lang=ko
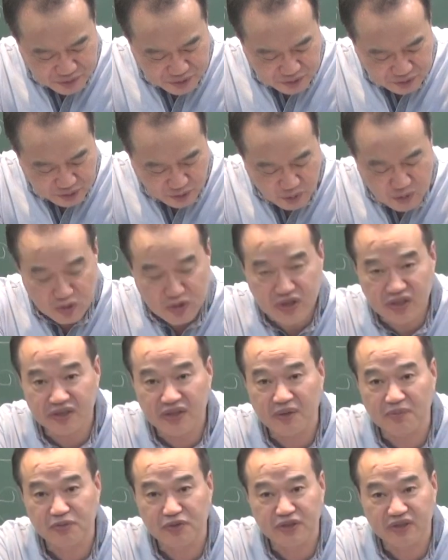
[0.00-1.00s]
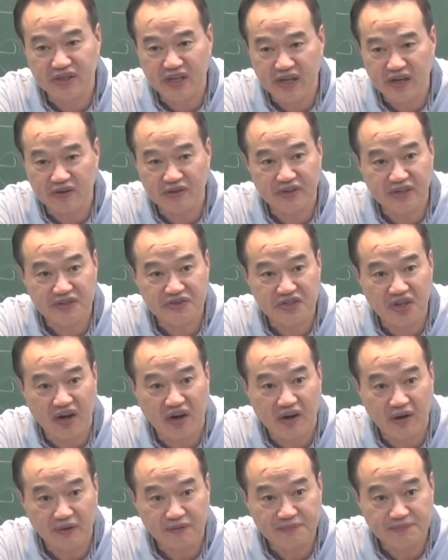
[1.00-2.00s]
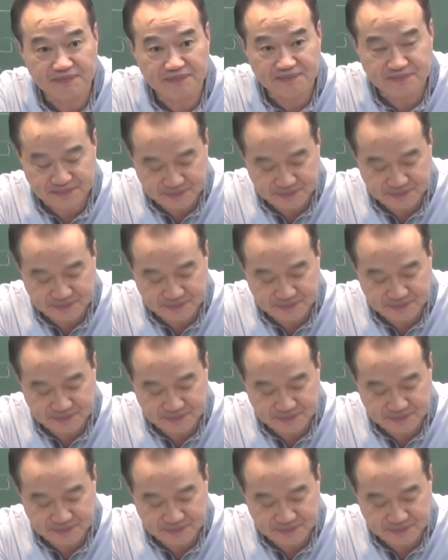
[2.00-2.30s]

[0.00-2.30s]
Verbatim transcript: 무능 또는 훈련된 무능이라고 그랬죠.